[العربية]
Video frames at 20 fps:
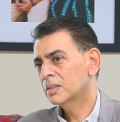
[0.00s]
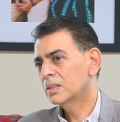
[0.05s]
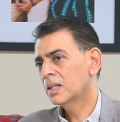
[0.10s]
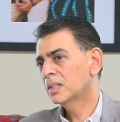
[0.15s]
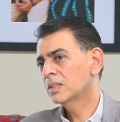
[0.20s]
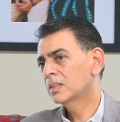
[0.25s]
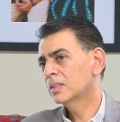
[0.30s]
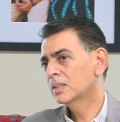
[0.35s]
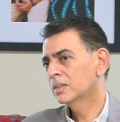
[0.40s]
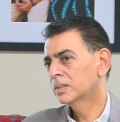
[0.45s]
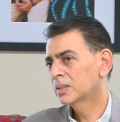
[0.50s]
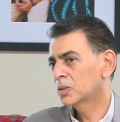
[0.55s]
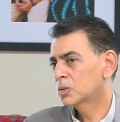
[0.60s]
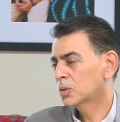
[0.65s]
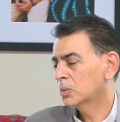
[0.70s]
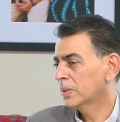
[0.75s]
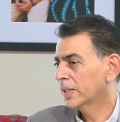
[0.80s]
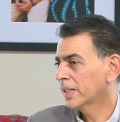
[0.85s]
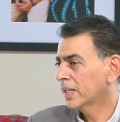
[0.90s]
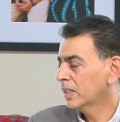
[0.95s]
هاي
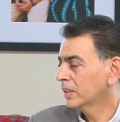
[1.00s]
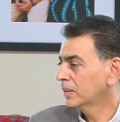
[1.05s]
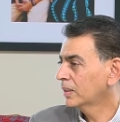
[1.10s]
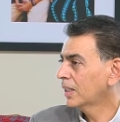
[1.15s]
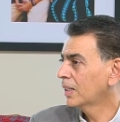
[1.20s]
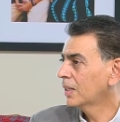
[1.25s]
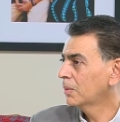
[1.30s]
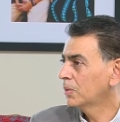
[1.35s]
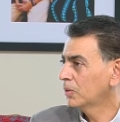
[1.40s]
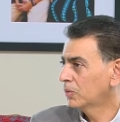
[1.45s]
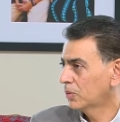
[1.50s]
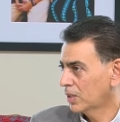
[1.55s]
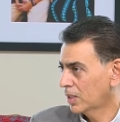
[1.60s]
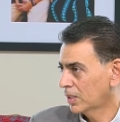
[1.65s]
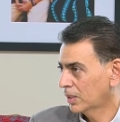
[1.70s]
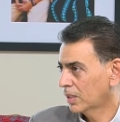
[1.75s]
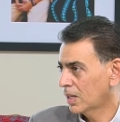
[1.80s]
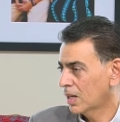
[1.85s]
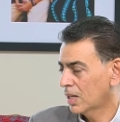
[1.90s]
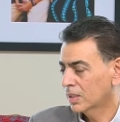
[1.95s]
التجربة كانت علامة
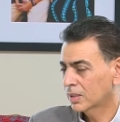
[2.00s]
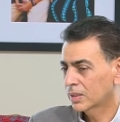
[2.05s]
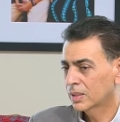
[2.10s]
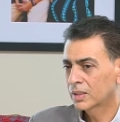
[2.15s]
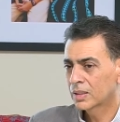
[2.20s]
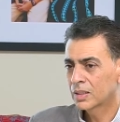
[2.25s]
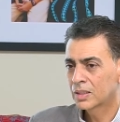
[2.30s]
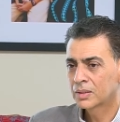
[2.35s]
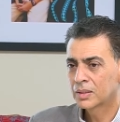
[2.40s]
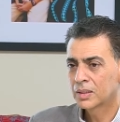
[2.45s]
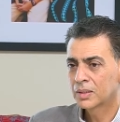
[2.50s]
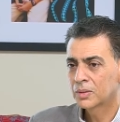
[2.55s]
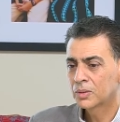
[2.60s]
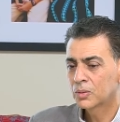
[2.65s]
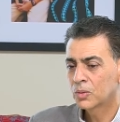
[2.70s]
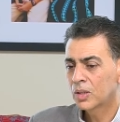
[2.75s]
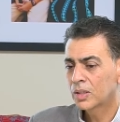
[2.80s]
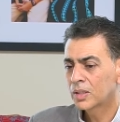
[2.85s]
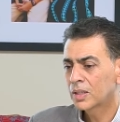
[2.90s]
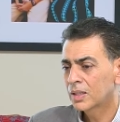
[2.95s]
فارقة حقيقة
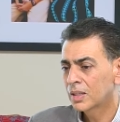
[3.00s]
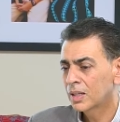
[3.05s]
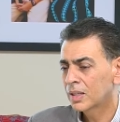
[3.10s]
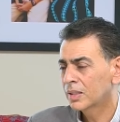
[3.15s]
أنه أنا